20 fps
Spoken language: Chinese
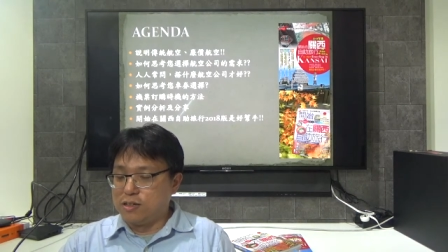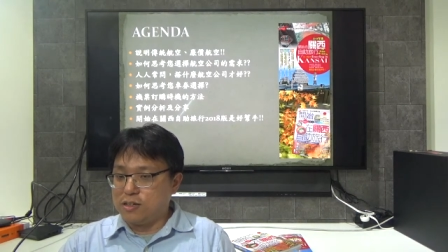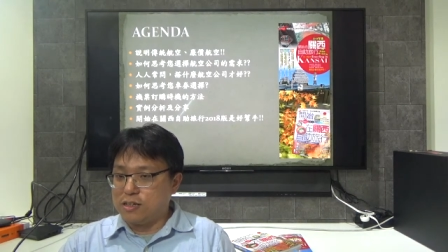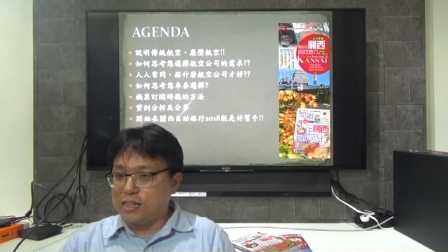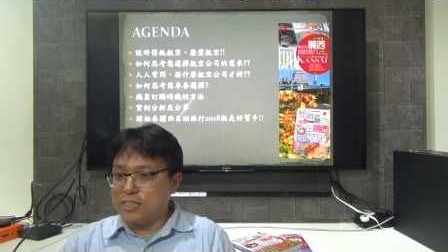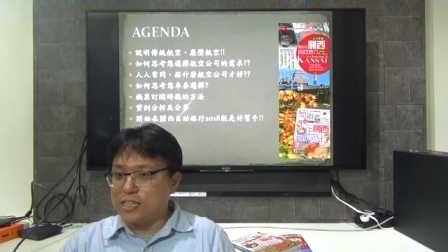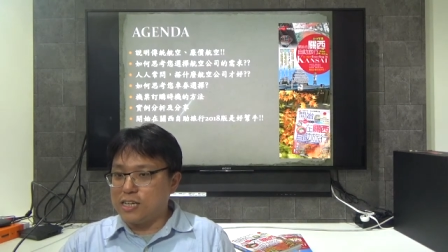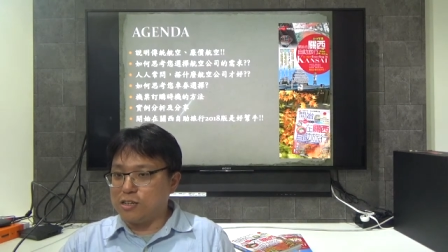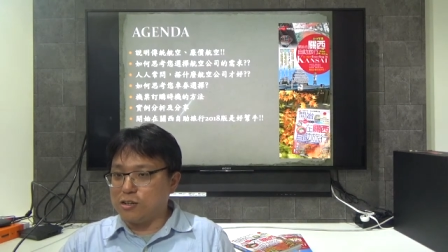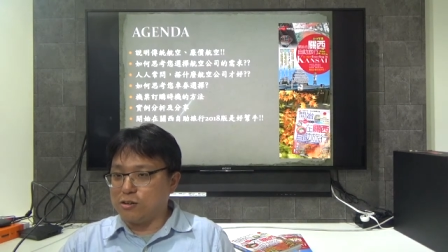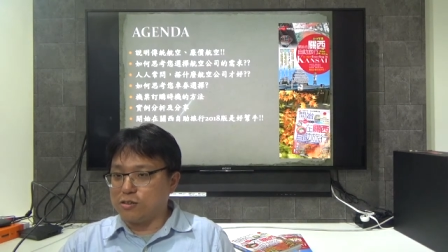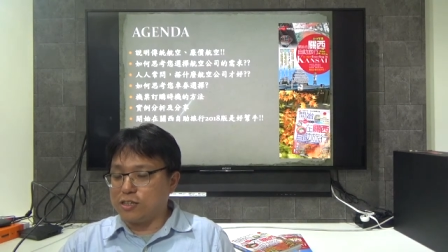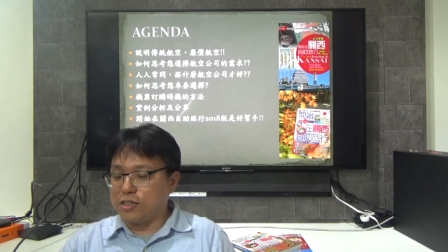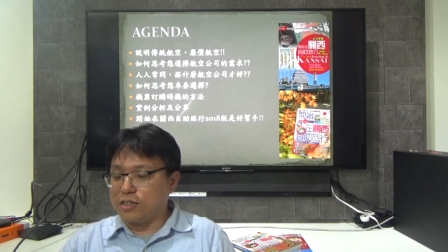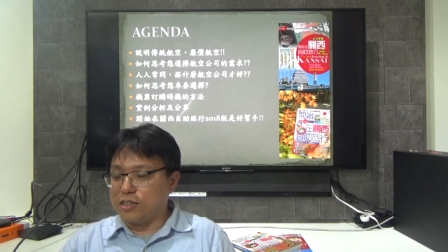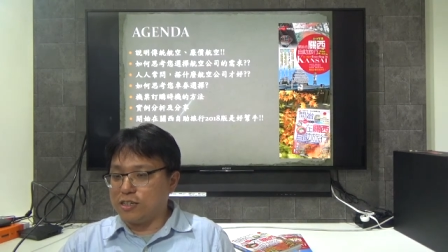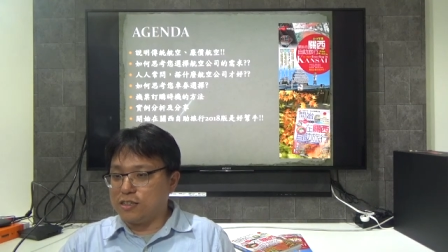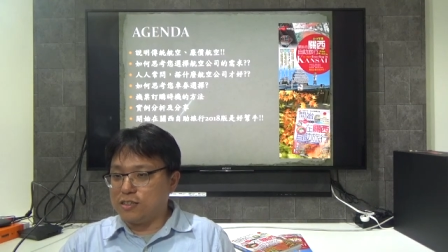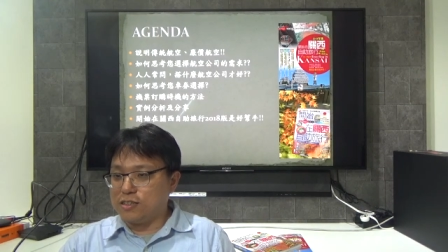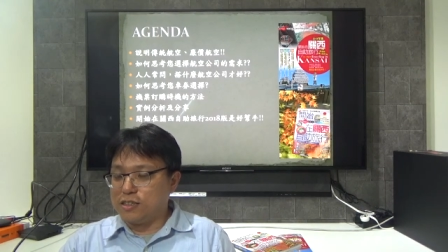那像有的
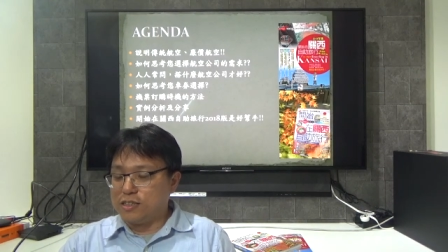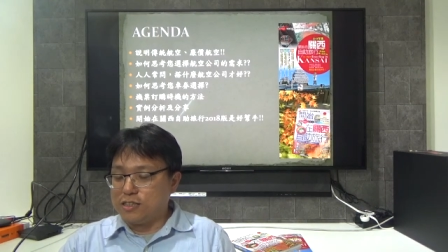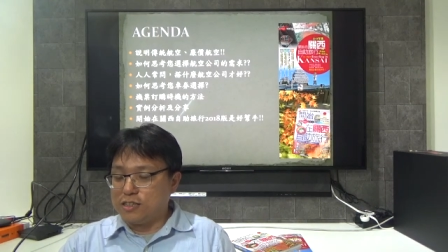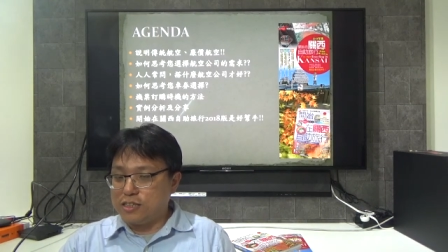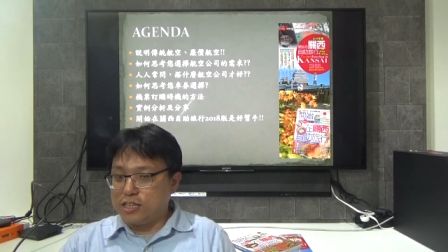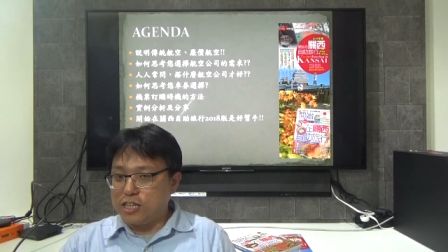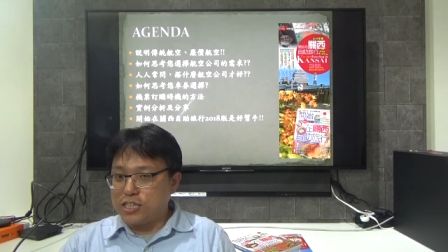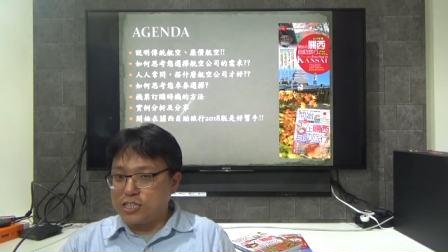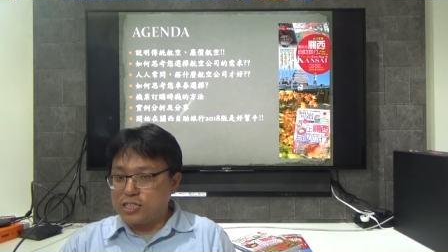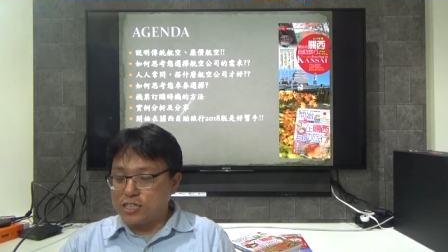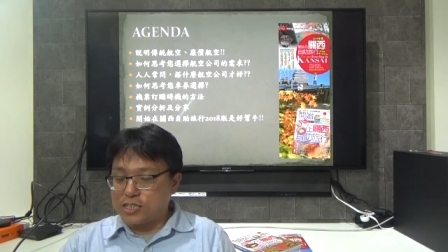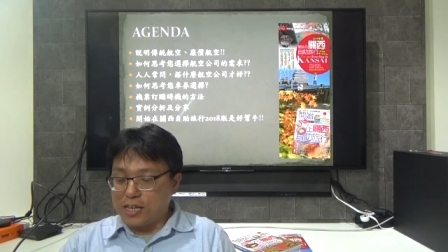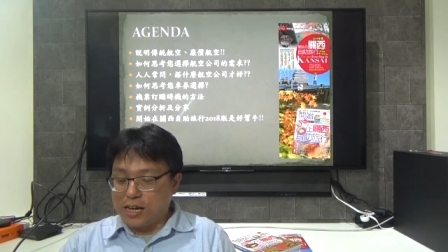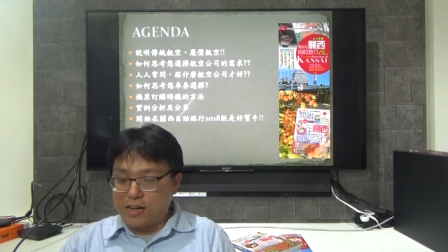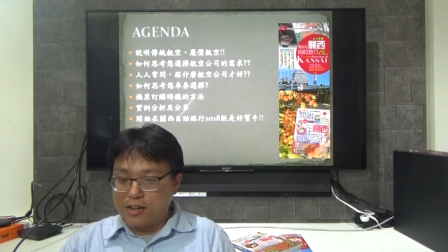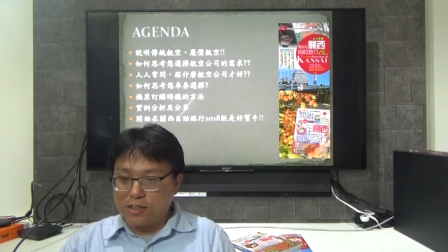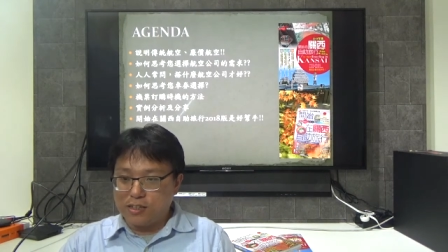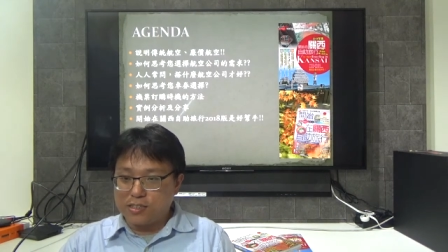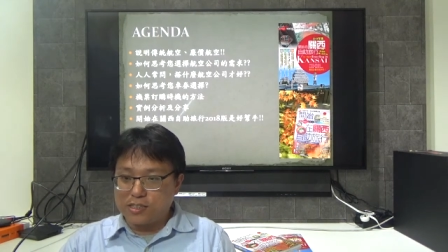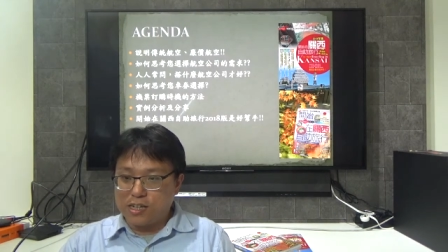人第一次
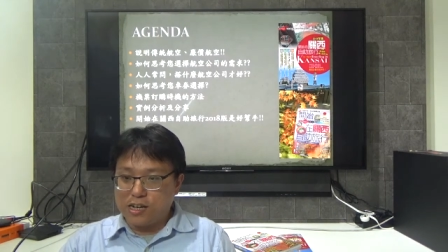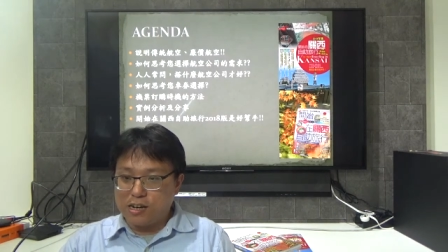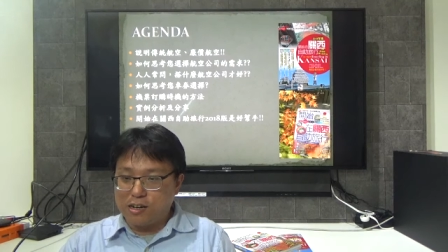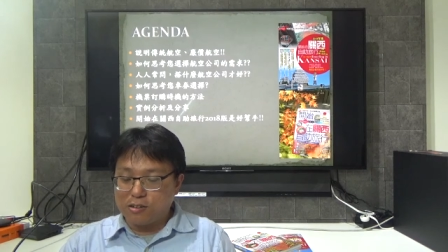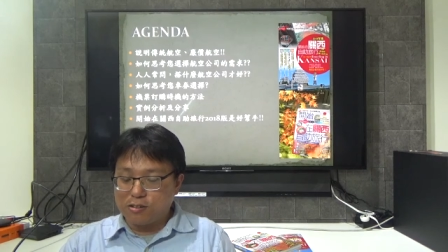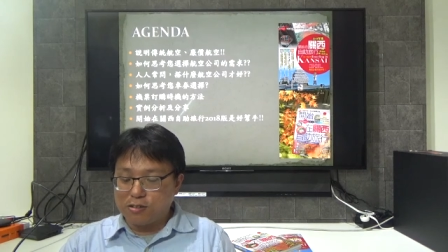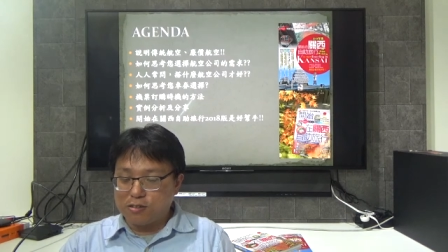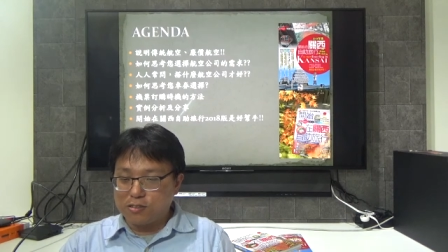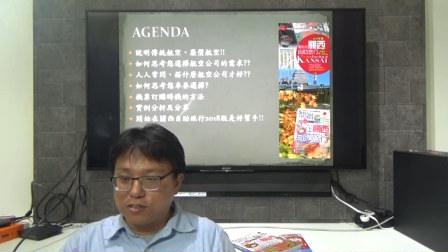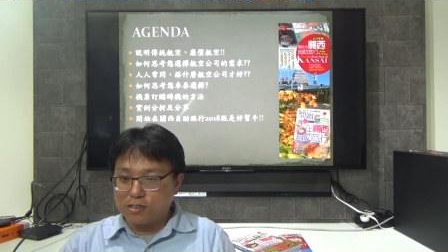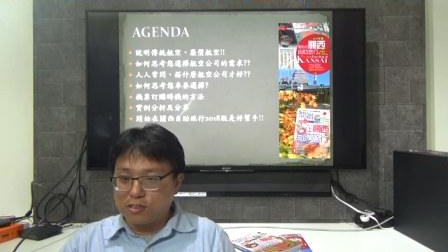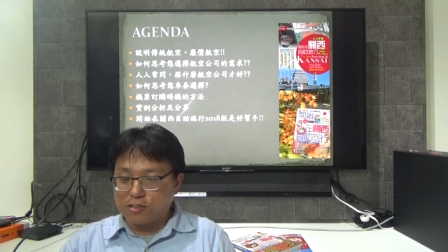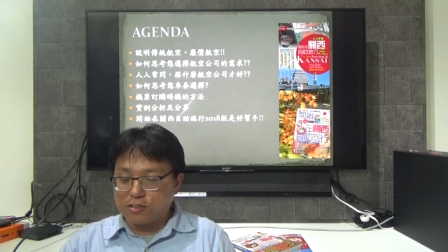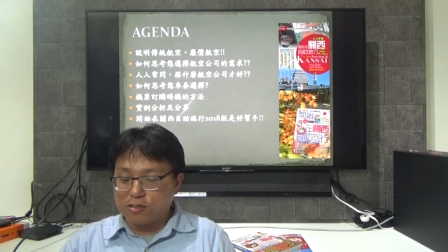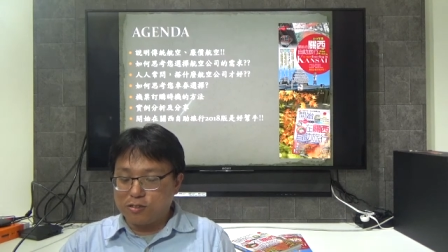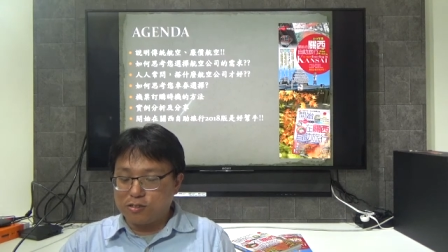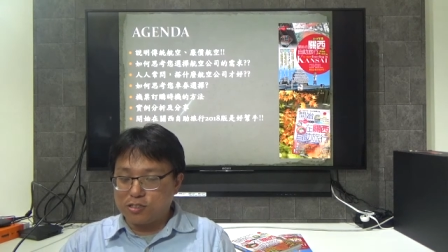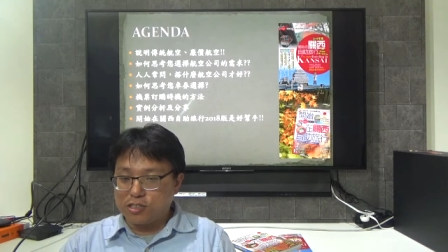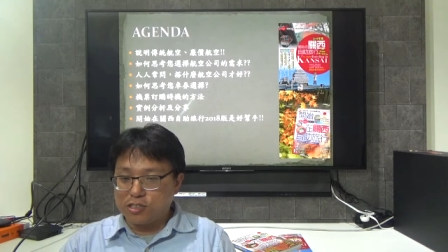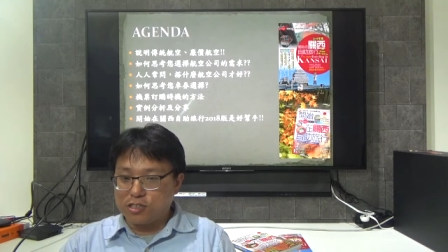搭廉价航空
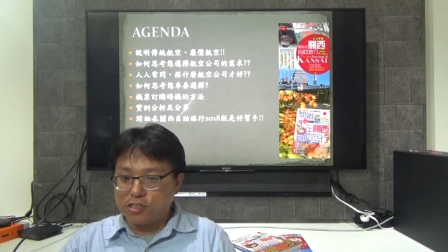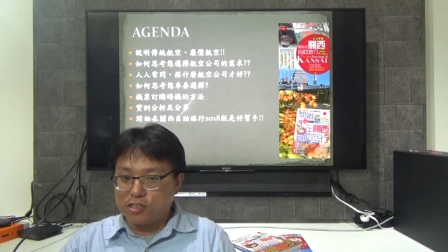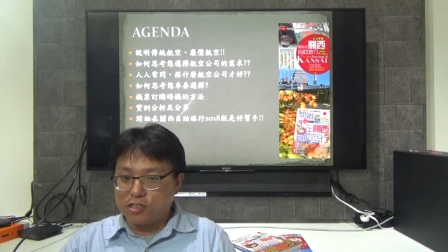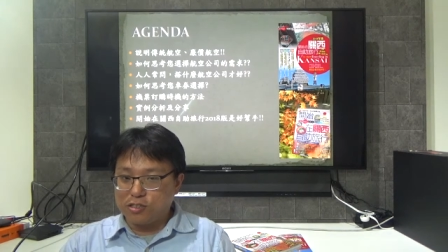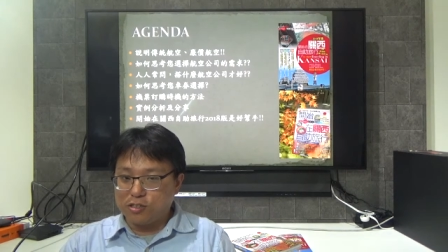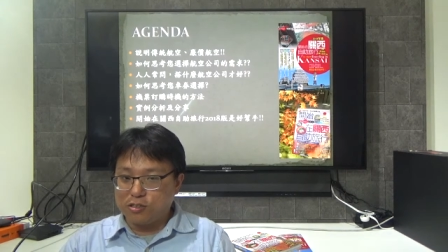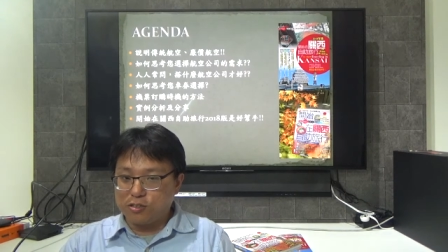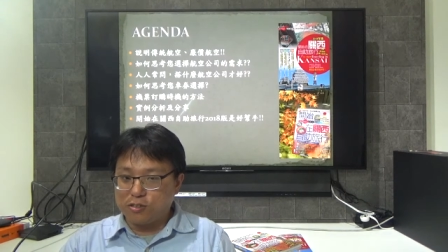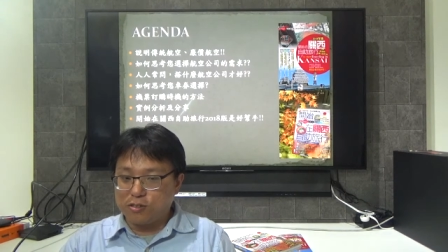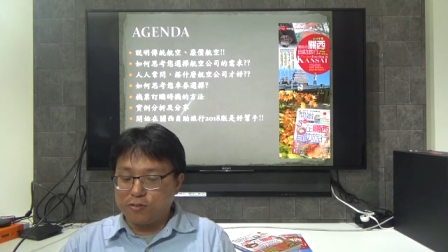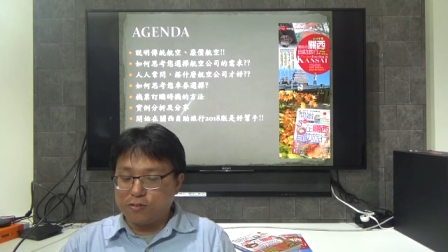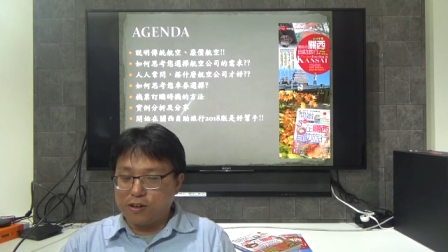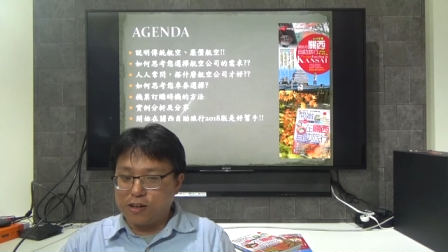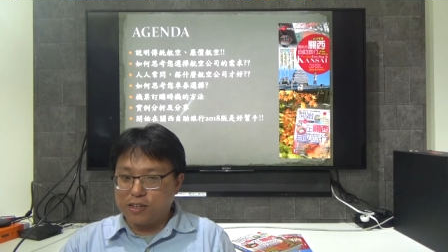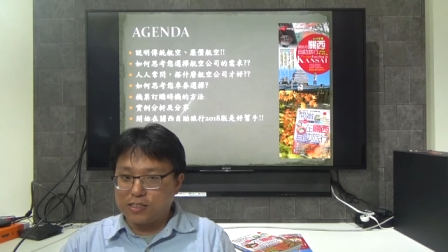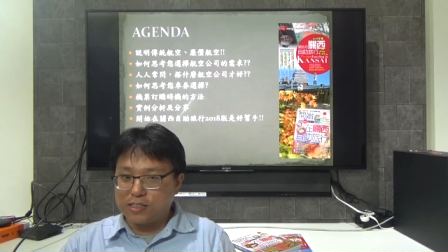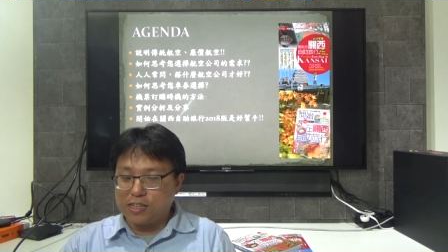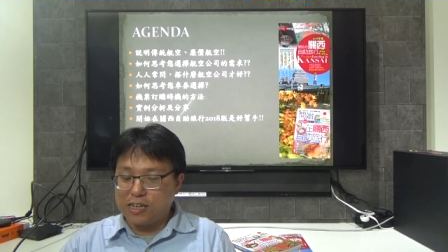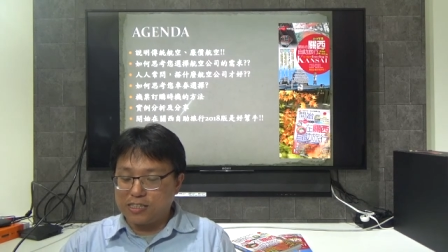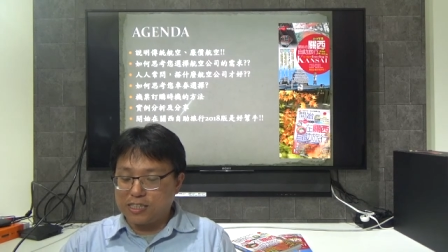公司之后，就发
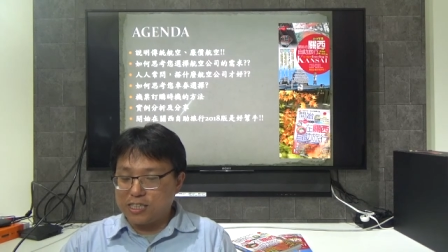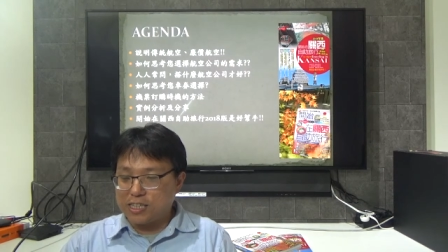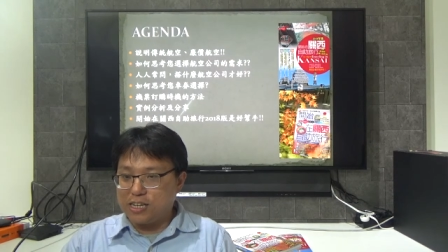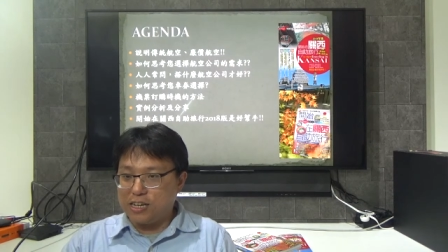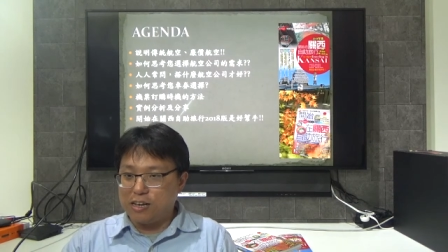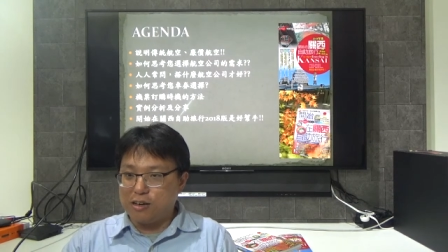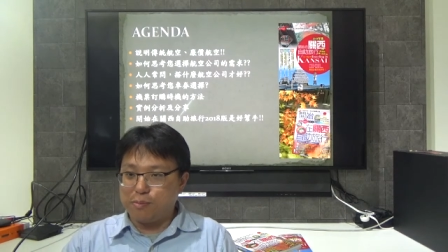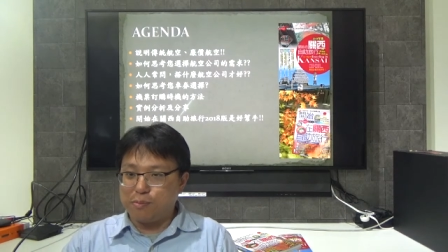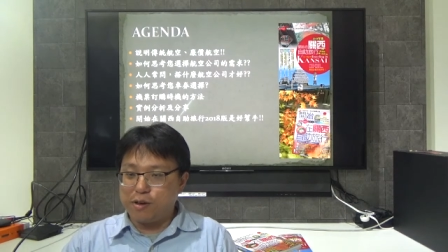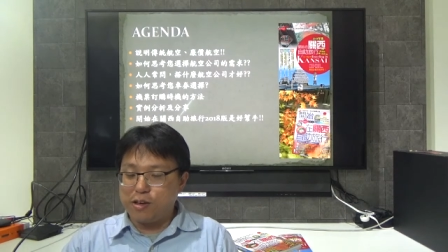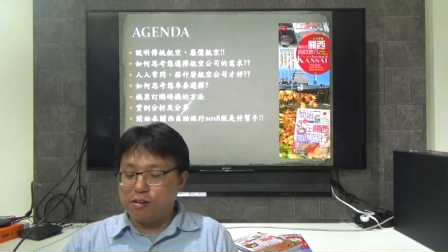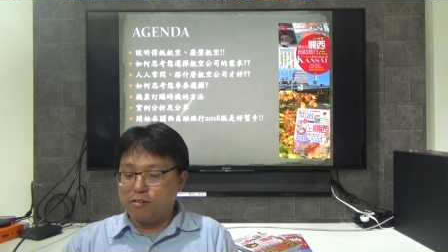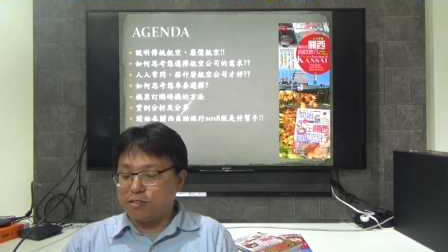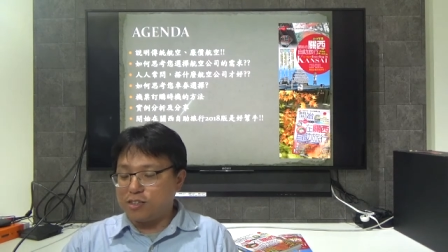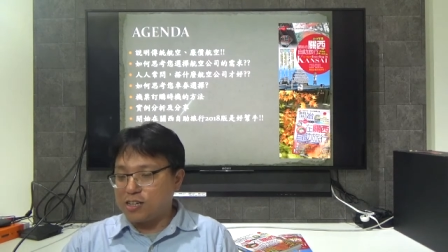现这个也没有，